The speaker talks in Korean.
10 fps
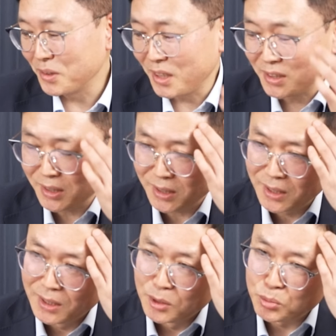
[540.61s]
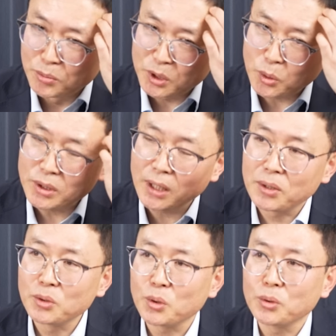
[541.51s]
근데 이제 북미 쪽이나
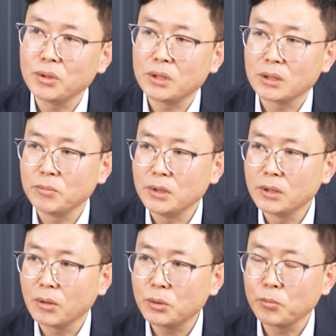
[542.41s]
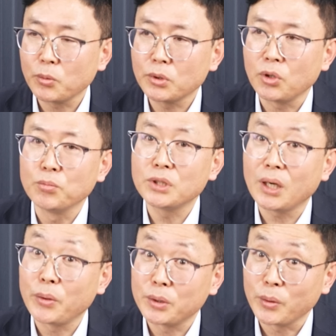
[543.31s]
이런 쪽은 지금 이걸 좀 정부
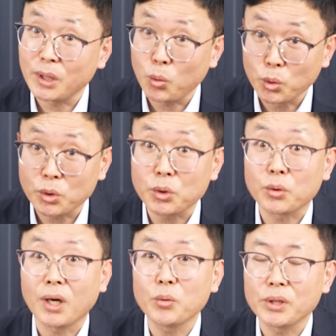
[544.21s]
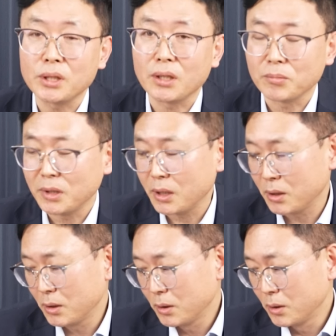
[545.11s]
차원에서 굉장히 공격적으로 하고 있기 때문에
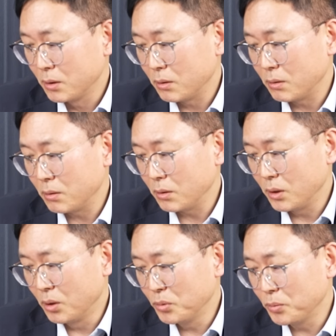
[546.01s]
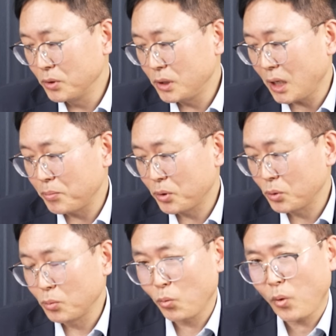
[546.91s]
이런 부분들이
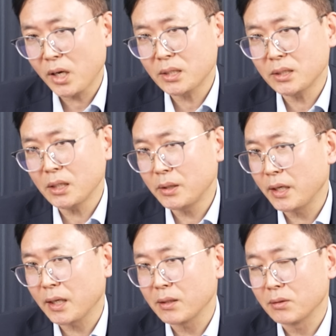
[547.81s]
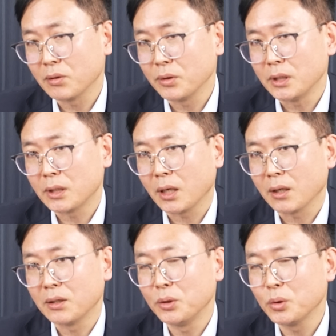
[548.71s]
앞으로 좀 확장이 될 가능성은
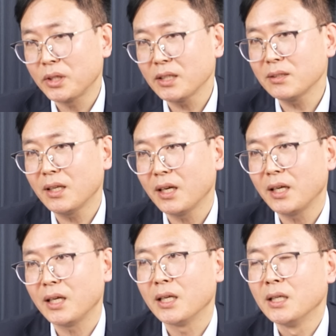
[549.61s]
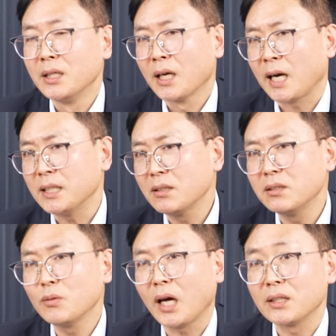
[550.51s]
있다. 그리고 테슬라의 가장
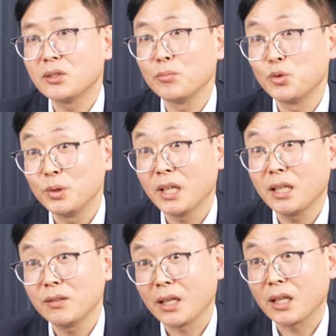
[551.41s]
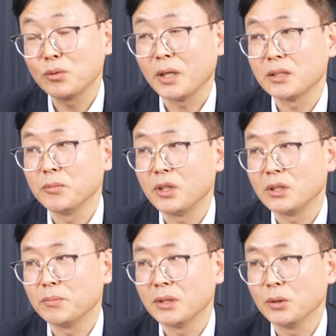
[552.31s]
큰 강점 중에 하나는 아까도
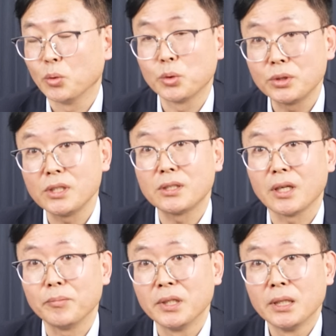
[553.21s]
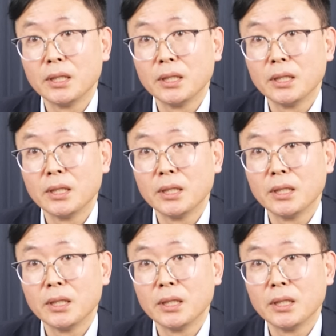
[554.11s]
말씀드렸지만 이 오토 시스템,